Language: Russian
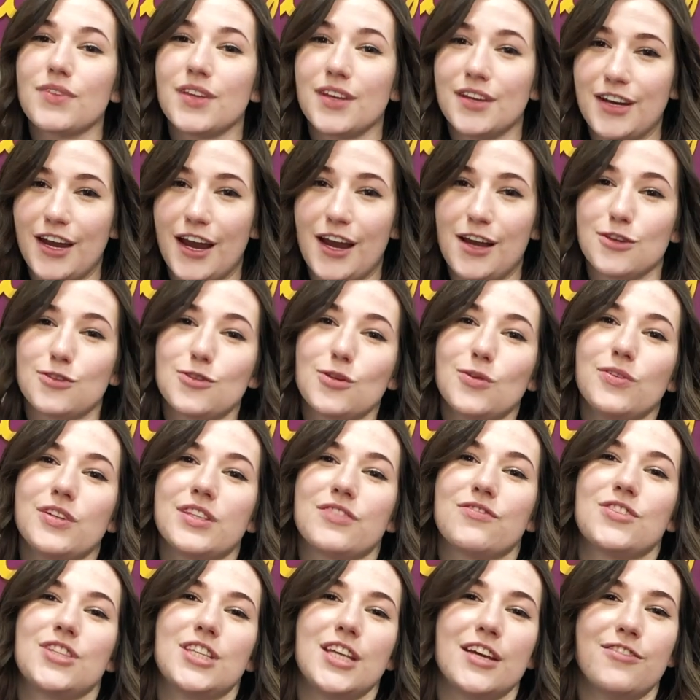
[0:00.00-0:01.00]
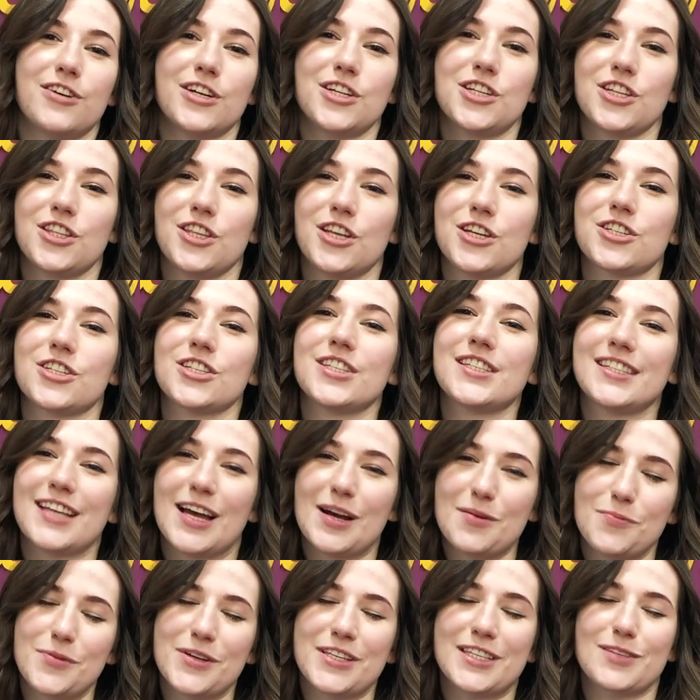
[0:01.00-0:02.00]
реализовывать все ваши даже
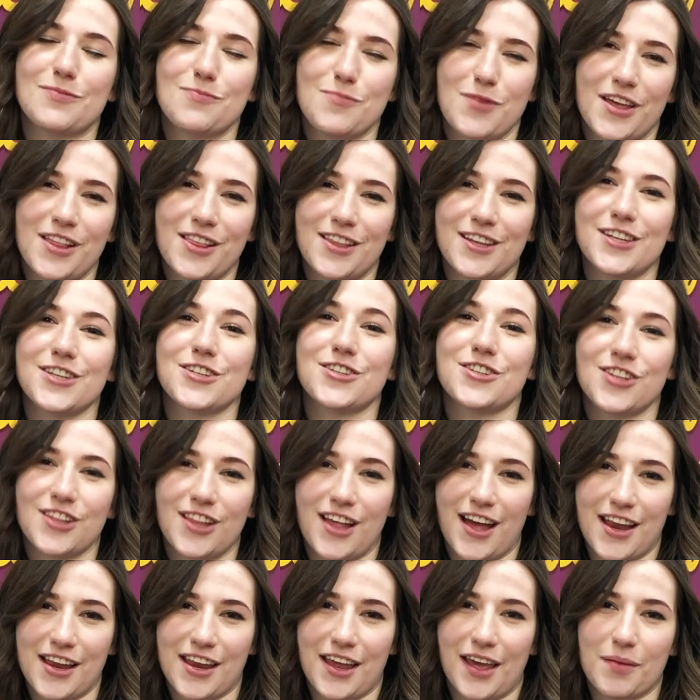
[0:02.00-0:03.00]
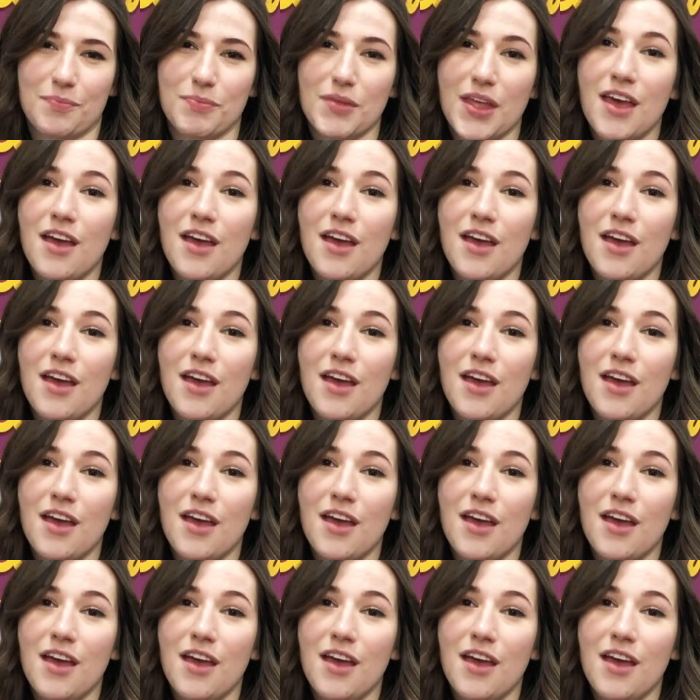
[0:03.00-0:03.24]
самые смелые желания.